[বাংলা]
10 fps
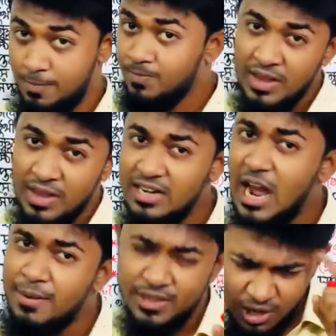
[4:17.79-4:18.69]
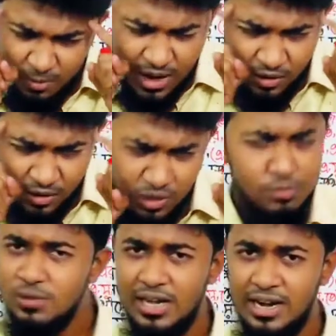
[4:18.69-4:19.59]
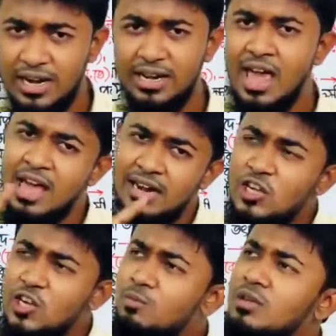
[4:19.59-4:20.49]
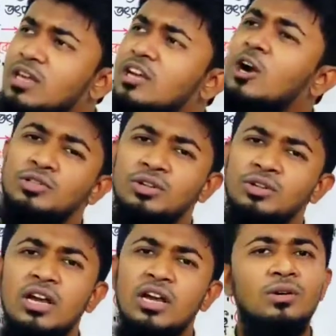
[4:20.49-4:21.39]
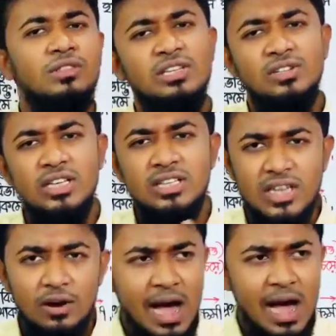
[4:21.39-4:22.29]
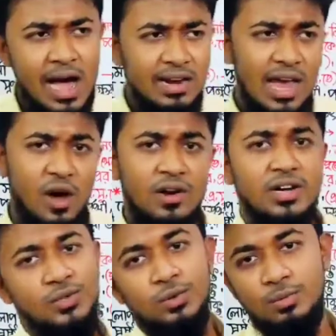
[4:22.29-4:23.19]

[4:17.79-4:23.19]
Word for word: এটা আমাদের সবার এখন মূল টার্গেট নিয়ম নিয়ে গবেষণা করতে যদি চাও বাংলায় অনার্স করবে